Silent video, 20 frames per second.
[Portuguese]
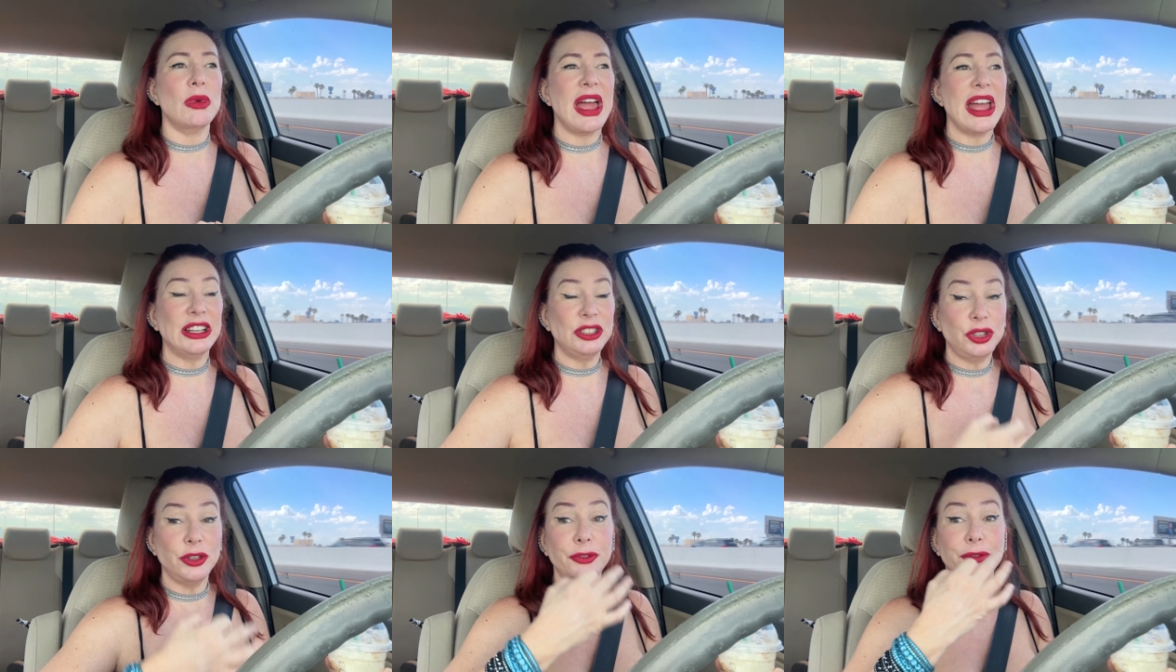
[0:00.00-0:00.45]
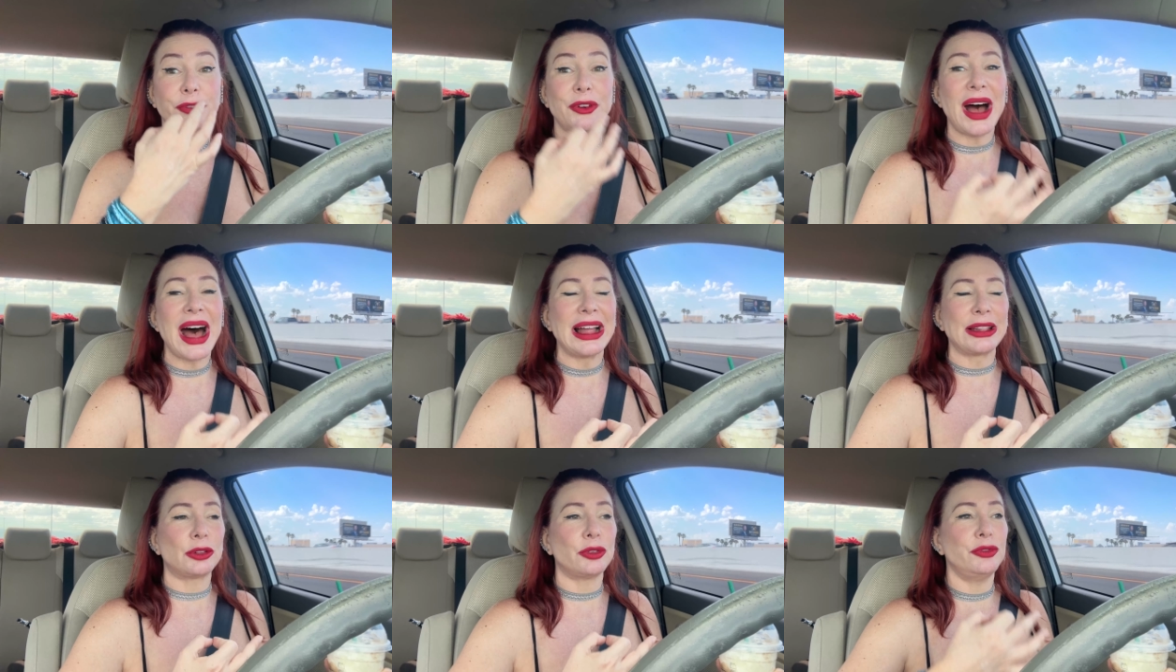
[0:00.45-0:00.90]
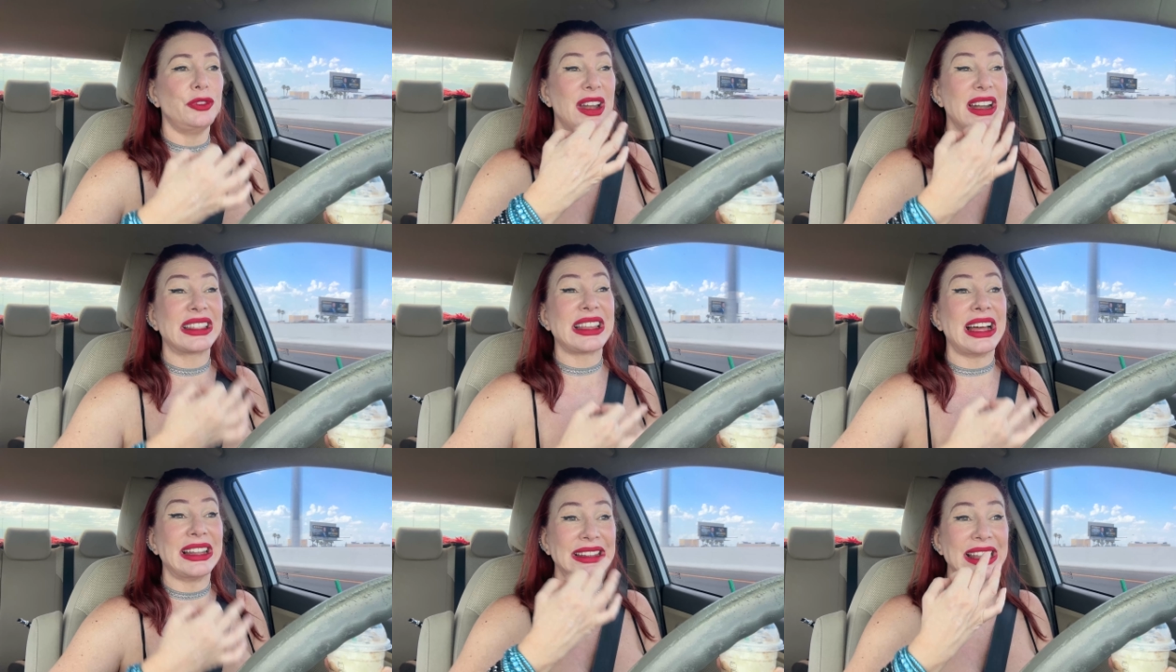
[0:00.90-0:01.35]
é de fato
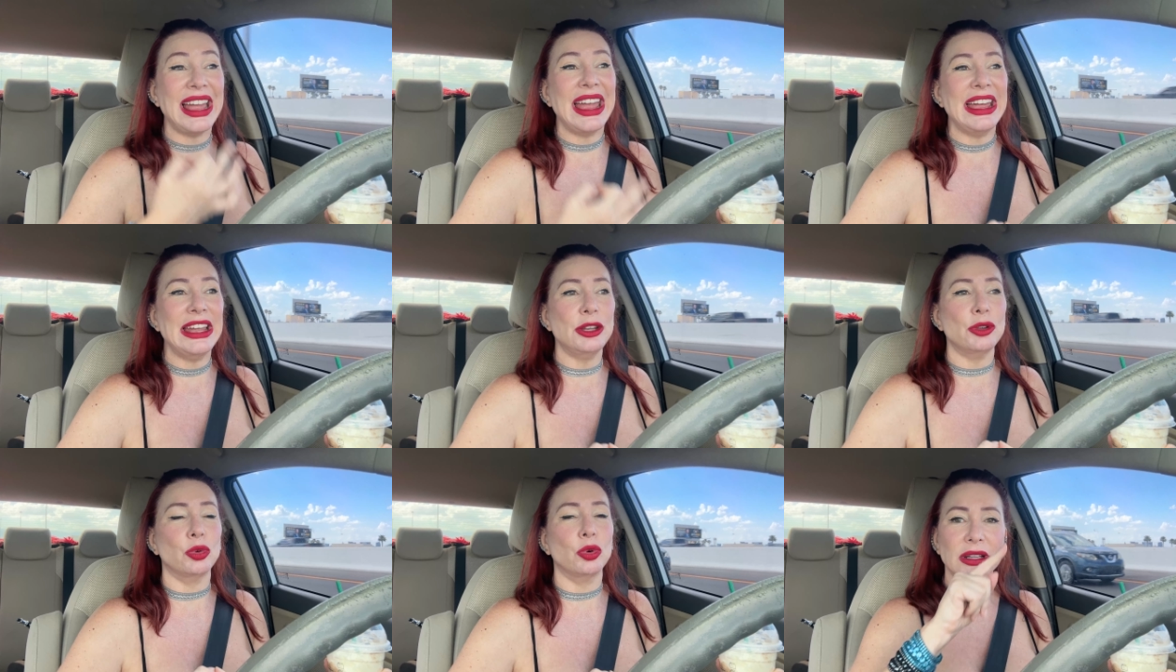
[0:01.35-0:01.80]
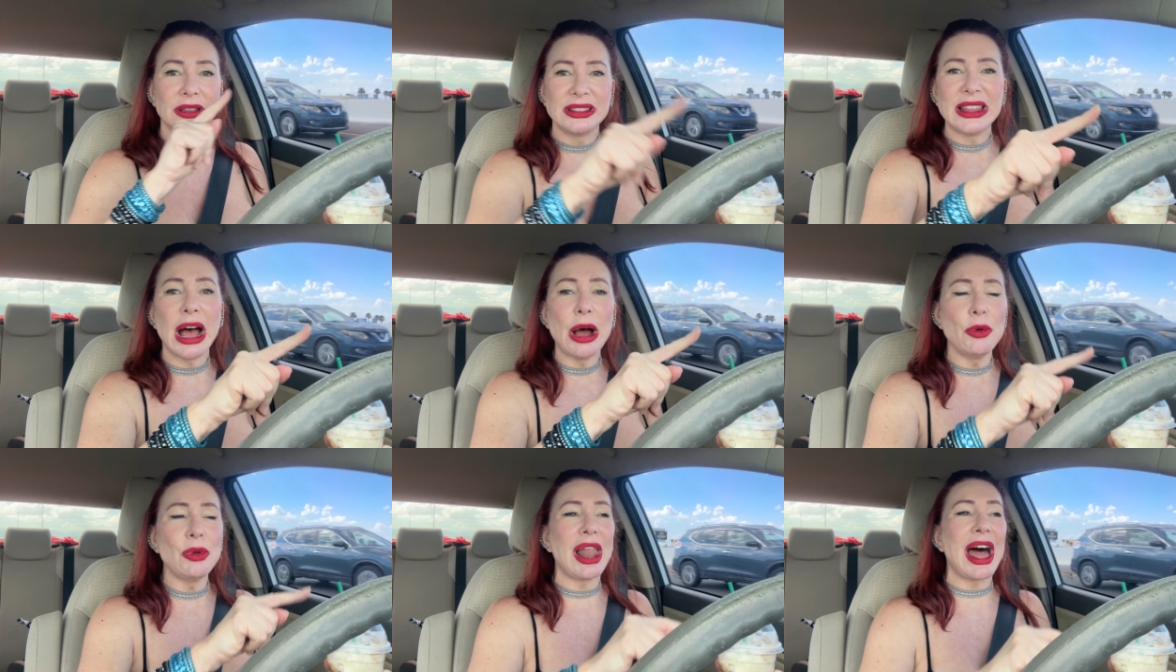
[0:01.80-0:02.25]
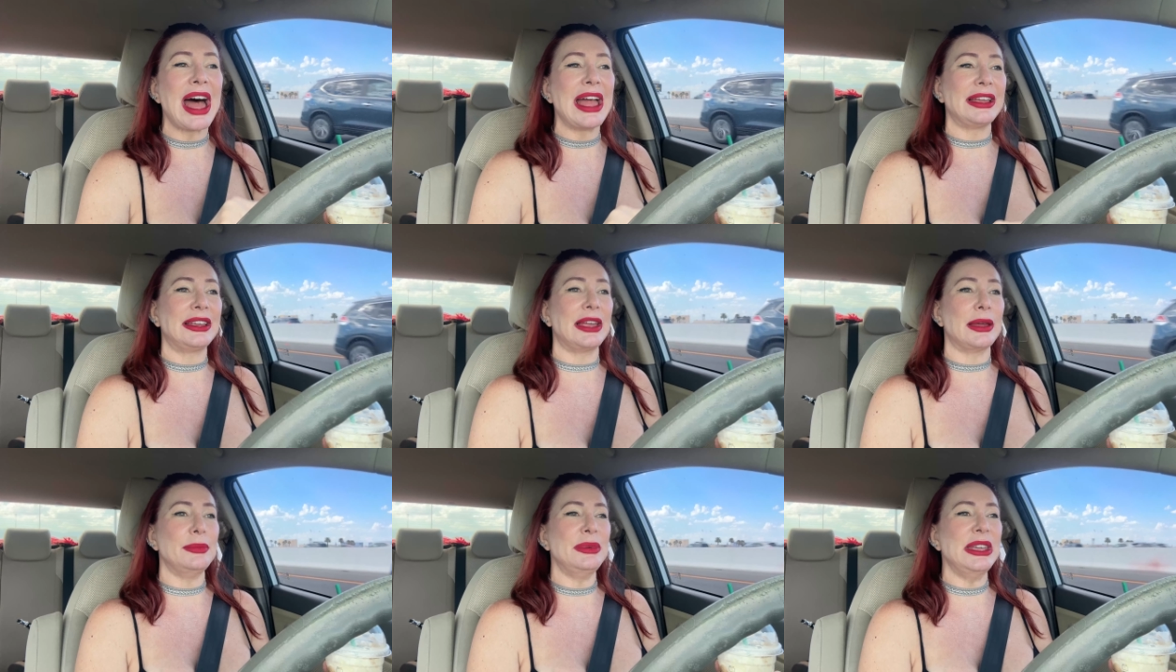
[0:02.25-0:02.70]
verdadeiro, dá o um
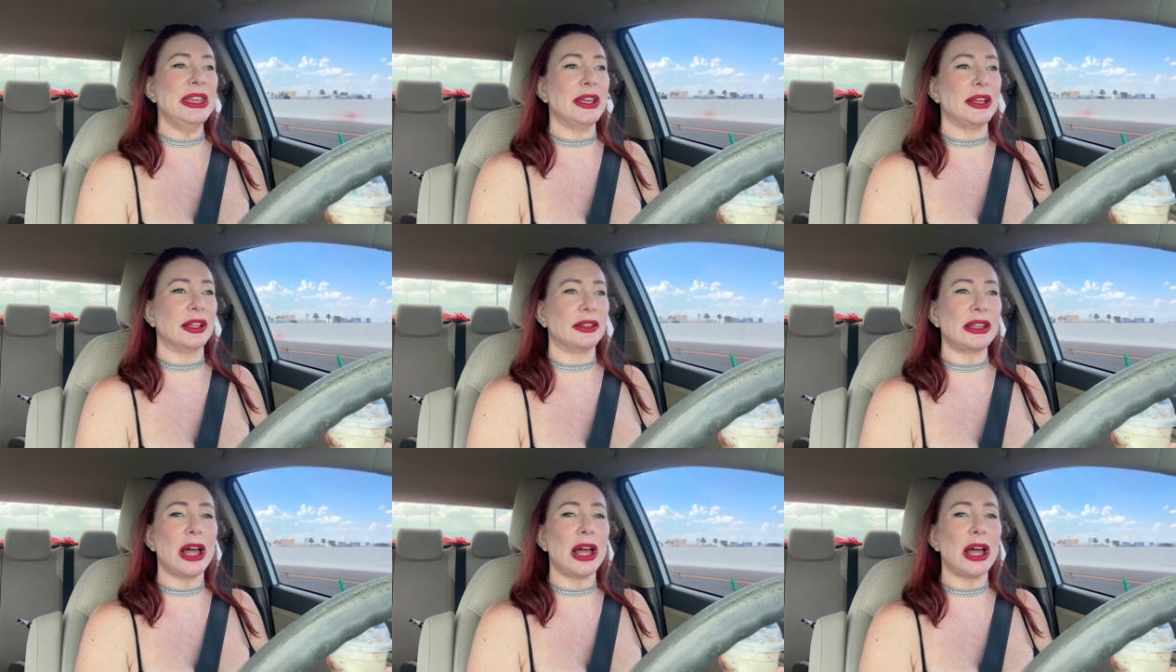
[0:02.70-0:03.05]
like, amiga.